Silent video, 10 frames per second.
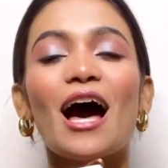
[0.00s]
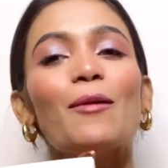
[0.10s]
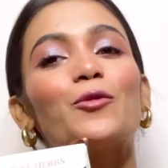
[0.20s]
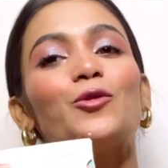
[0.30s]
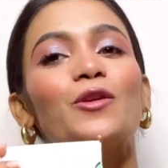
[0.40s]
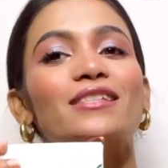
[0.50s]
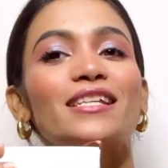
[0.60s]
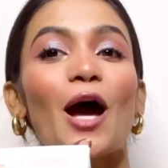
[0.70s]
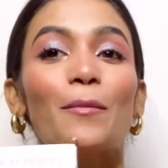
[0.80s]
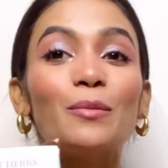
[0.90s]
आपको थोड़ा सा
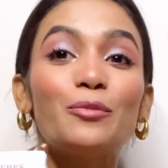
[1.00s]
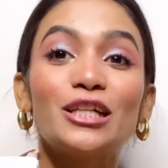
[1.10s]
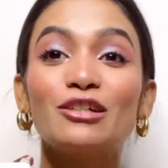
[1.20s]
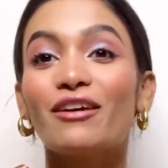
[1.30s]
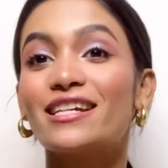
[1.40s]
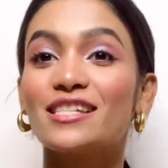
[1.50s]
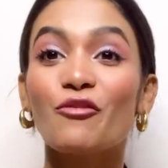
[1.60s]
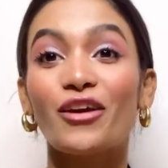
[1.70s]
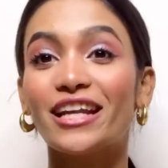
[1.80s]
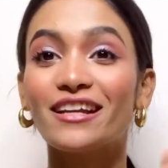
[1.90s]
यहाँ पे प्रिंट वाइज ऐसा
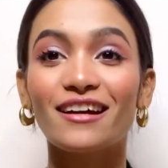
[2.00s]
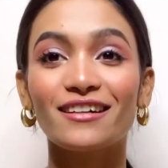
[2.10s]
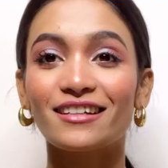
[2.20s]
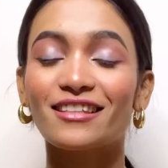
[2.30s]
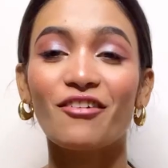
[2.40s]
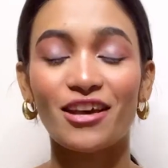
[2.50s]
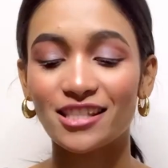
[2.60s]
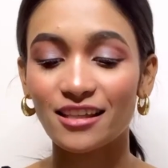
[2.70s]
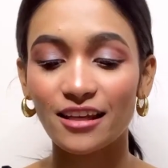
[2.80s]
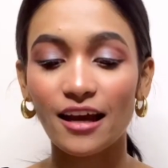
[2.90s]
वेडिंग कार्ड लगता है
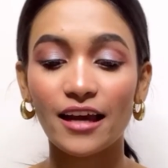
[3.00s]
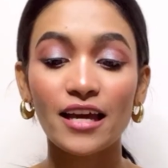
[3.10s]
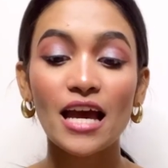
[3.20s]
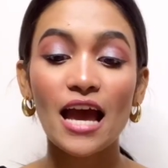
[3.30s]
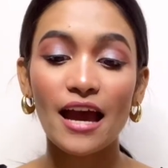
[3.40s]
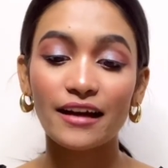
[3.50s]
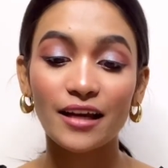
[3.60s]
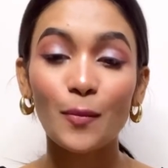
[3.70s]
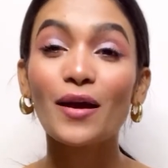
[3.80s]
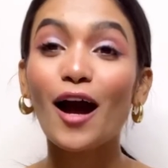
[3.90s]
वैसा दिया है एंड
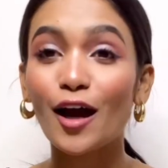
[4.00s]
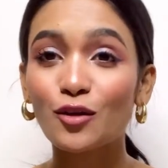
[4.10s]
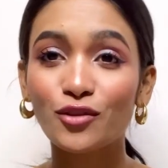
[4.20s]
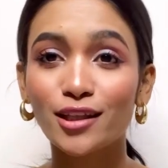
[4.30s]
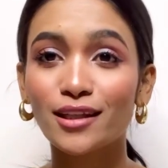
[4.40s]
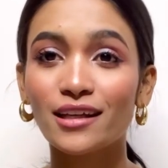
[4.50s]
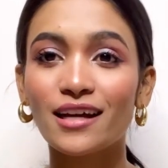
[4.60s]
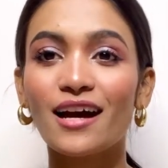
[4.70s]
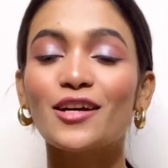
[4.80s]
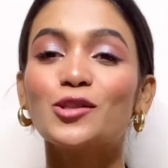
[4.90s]
यहाँ पे आयुर्वेदिक
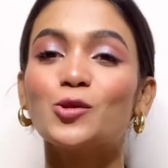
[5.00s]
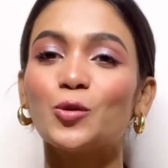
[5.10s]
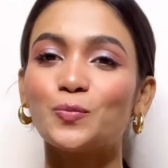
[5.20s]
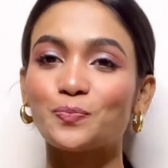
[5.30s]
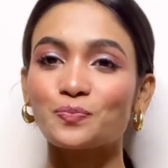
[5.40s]
लिखा है सो so,